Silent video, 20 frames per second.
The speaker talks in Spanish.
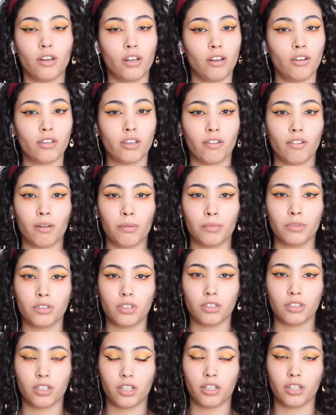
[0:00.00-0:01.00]
ahora lo que
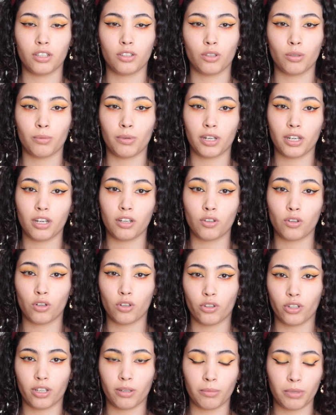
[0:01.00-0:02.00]
vamos a hacer es tomar el
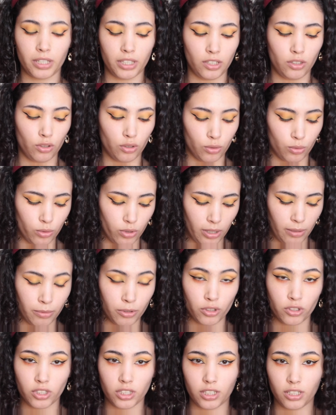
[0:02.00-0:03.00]
color amarillo con
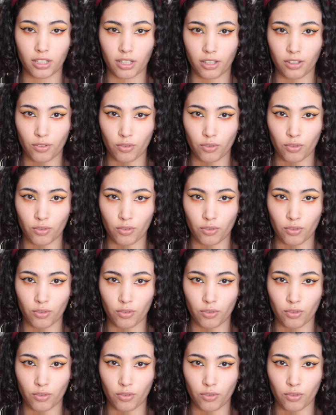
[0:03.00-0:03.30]
una brochita